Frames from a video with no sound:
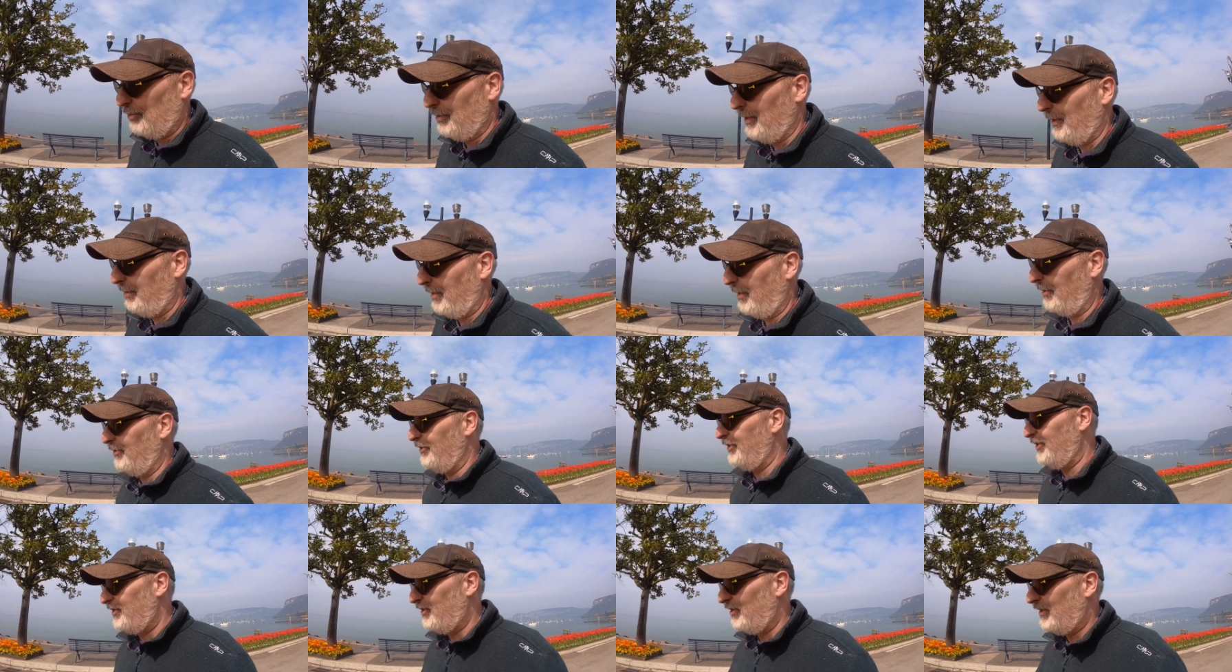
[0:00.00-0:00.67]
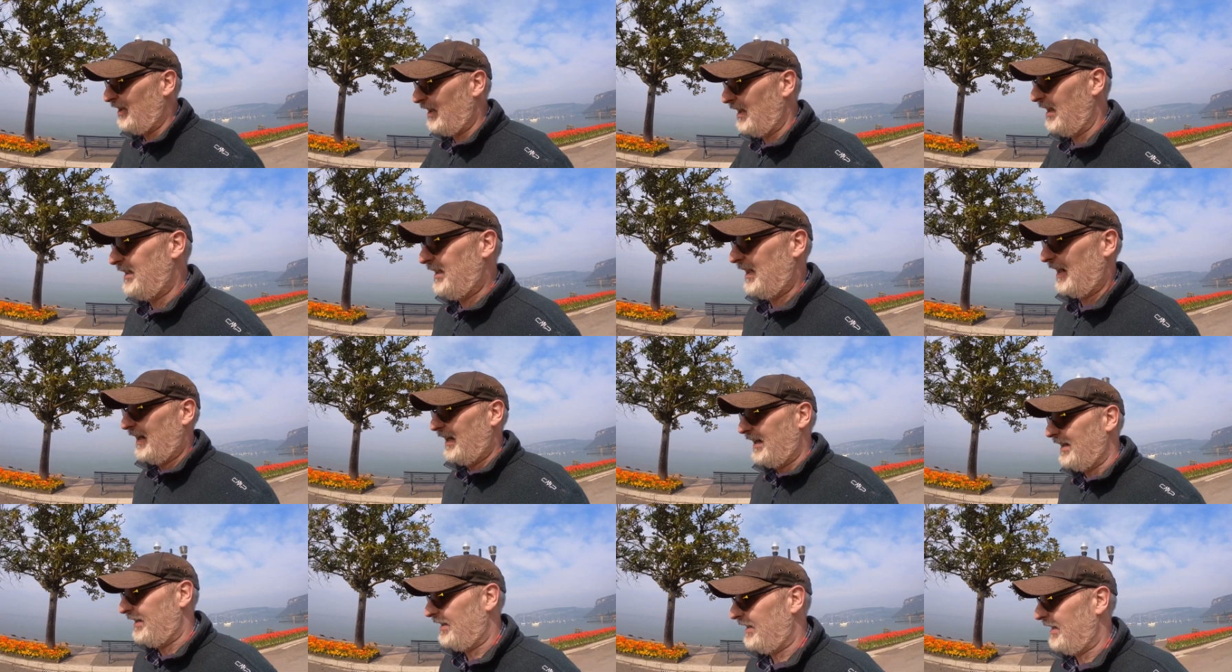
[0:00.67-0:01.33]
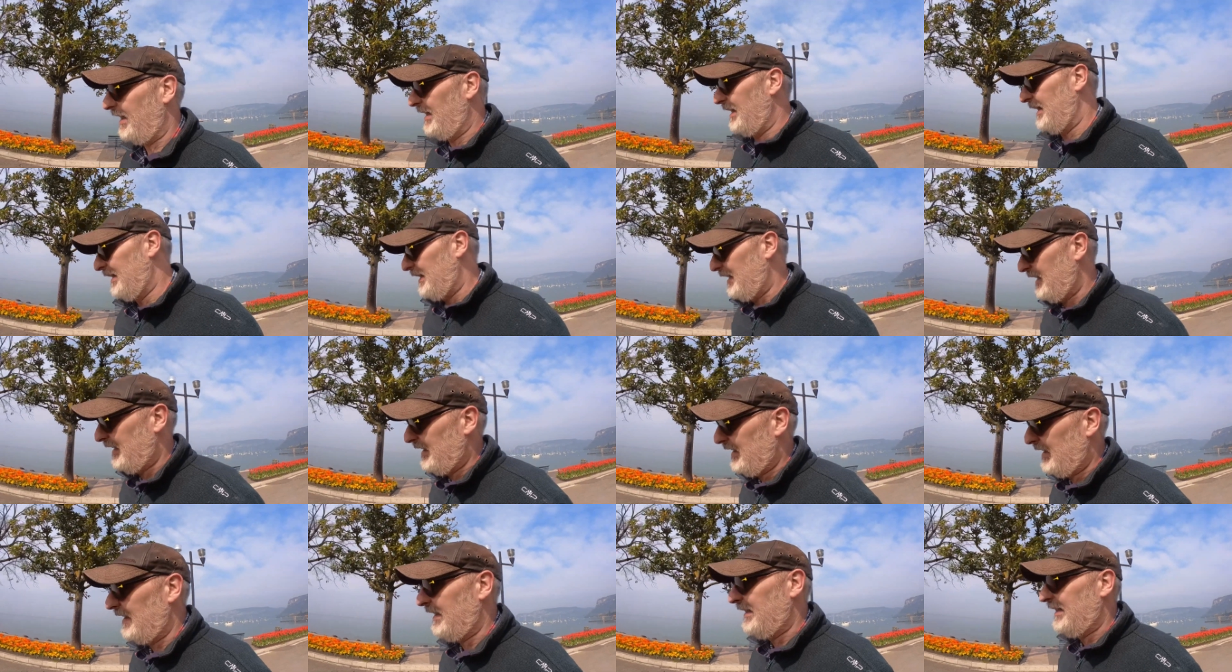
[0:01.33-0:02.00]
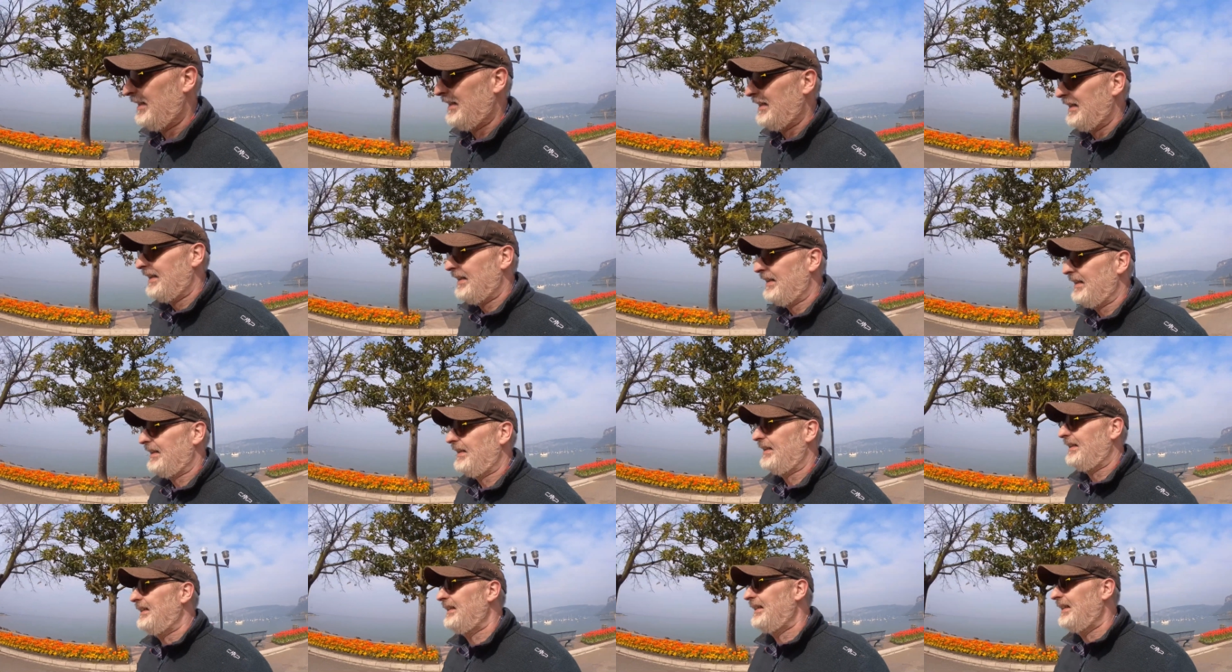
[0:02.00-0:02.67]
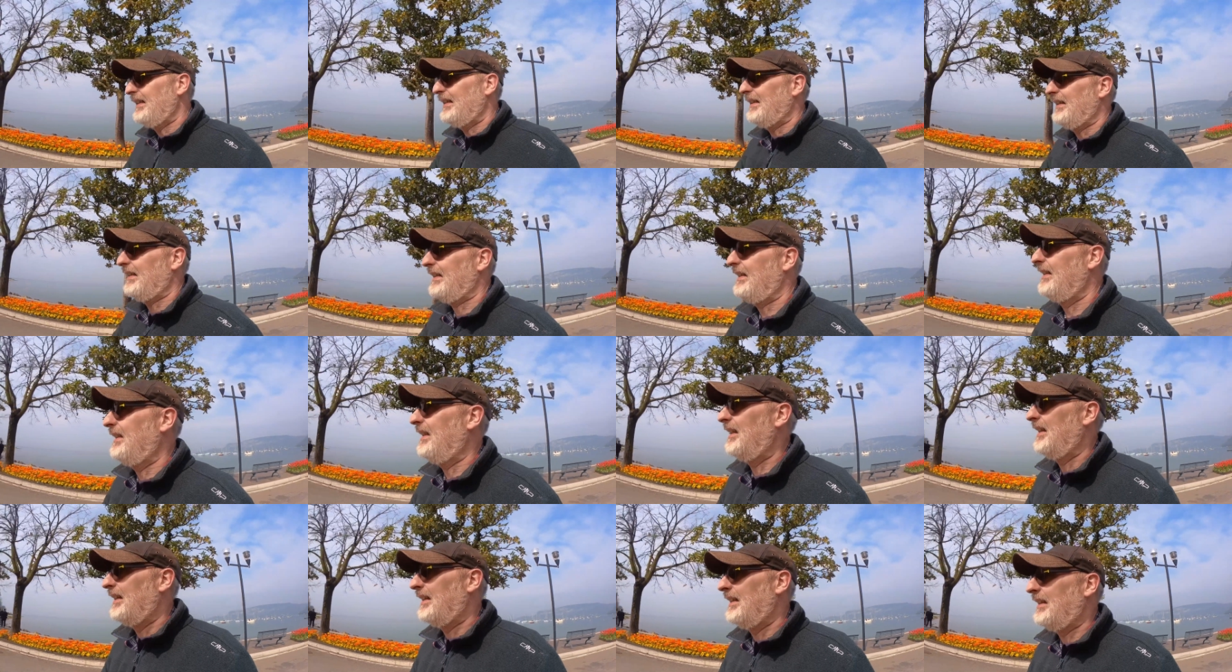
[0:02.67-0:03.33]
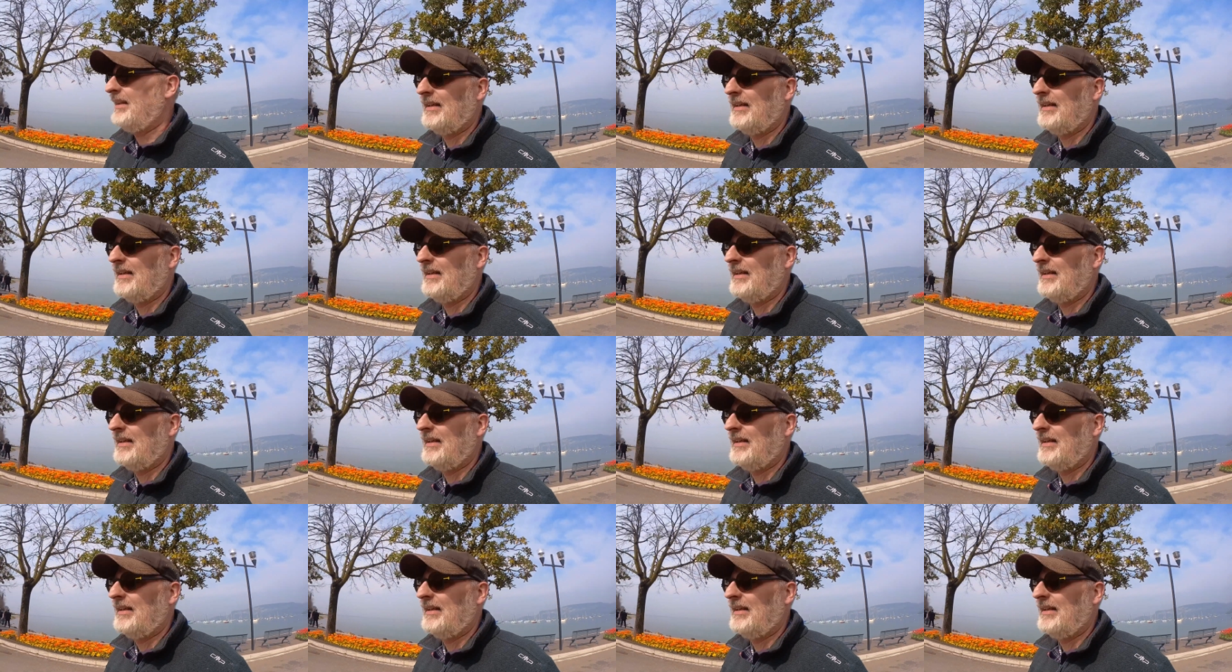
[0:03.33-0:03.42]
e come abbiamo visto nella diretta ieri